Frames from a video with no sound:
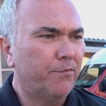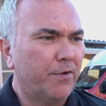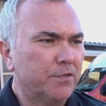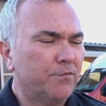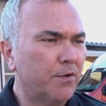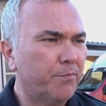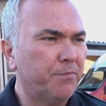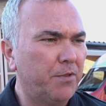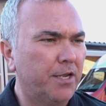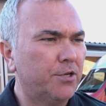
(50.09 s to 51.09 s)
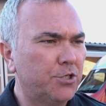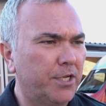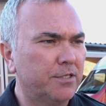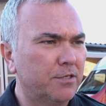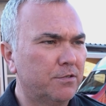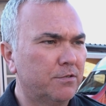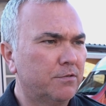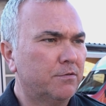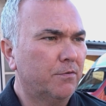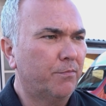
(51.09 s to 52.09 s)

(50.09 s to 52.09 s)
was wir beim technischen Einsatz